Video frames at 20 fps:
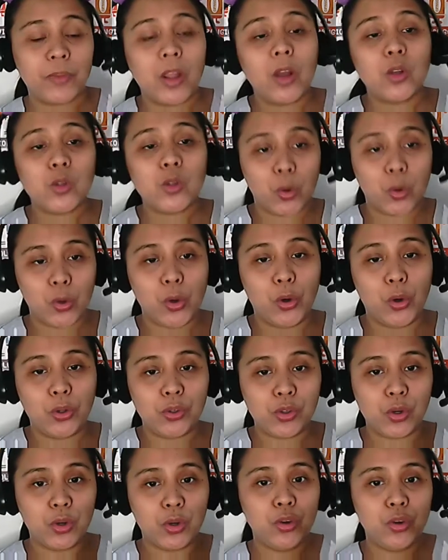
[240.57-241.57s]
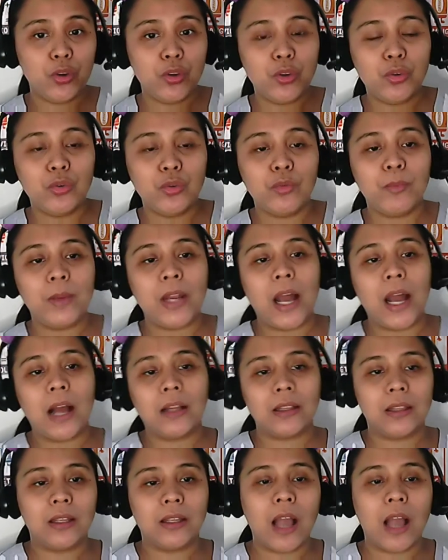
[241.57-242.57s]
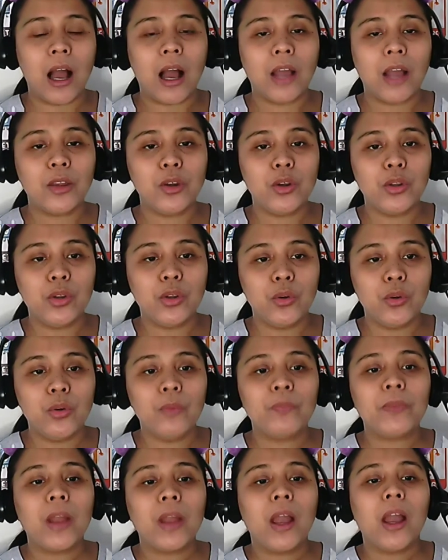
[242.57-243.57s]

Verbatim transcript: So yun, so yun yung minak uh, yun yung